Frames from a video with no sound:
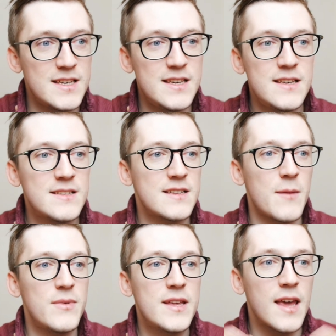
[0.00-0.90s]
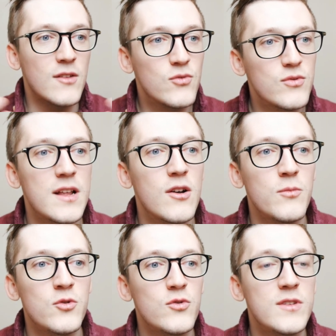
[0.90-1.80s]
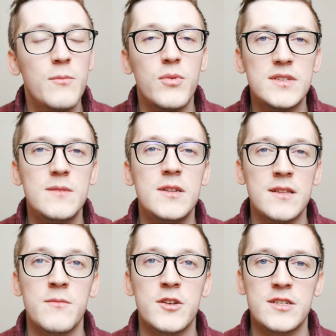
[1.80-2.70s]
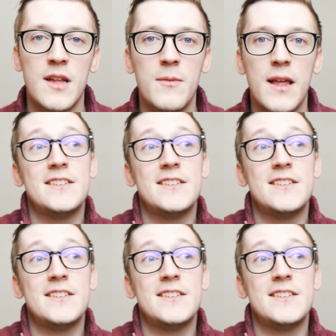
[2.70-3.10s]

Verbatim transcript: qui s'applique à toutes les communautés possibles et inimaginables.